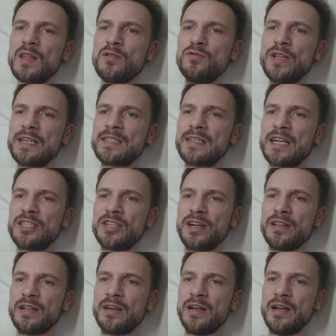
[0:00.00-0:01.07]
У нас
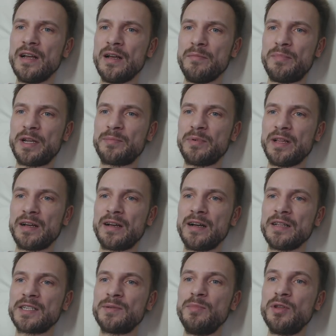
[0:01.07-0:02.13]
сначала
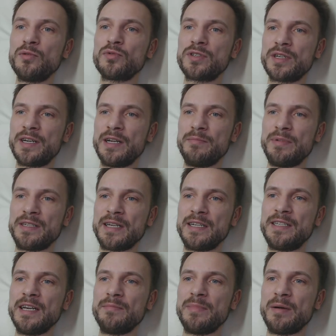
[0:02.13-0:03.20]
предполагалось меню с рыбой,
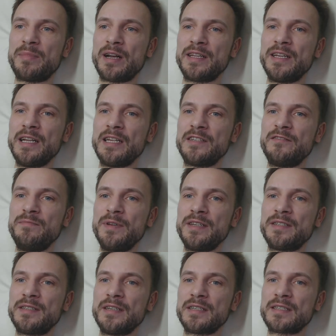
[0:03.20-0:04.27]
затем мы обратились
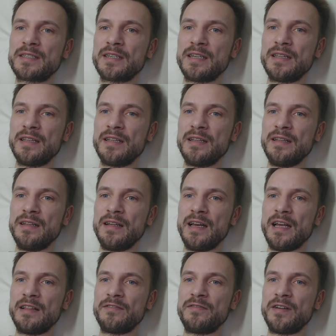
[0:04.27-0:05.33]
вместе с
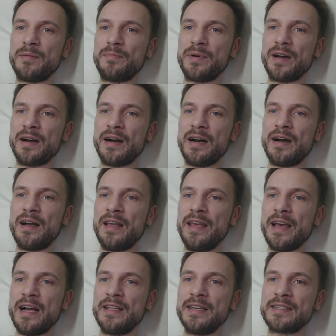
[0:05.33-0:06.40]
НФПА,
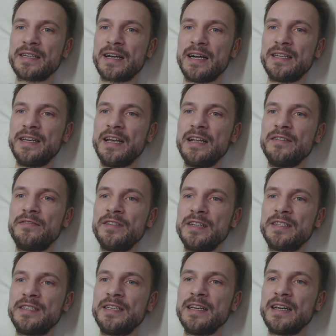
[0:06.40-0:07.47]
и они захотели
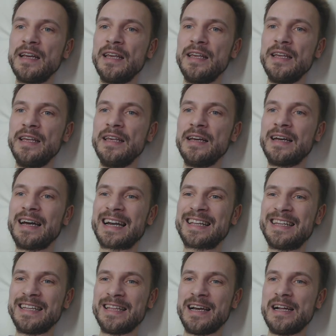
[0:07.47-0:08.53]
внести
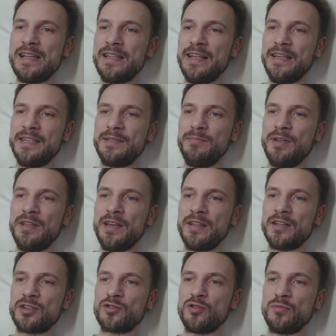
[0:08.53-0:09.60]
кардинальные
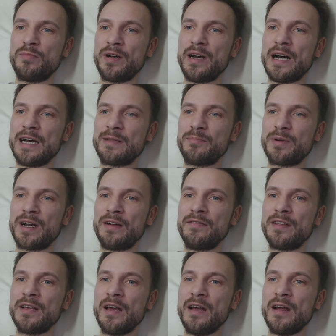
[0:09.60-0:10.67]
изменения, чтобы
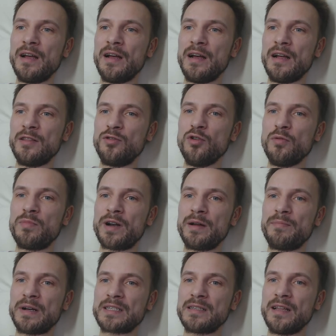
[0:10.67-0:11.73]
отправить доброе
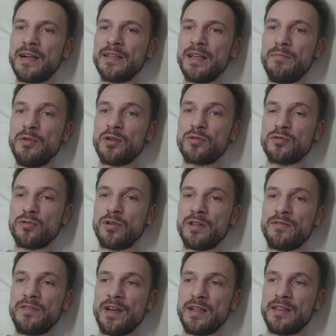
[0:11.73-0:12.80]
послание миру. Но ну,
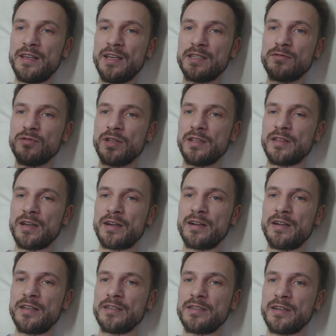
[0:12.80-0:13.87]
НФ это есть вот эта
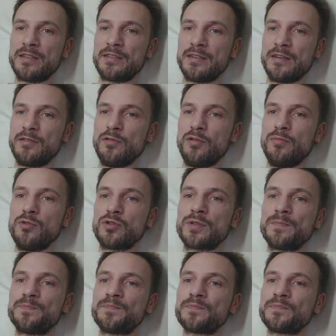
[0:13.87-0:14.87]
организация «Глобус».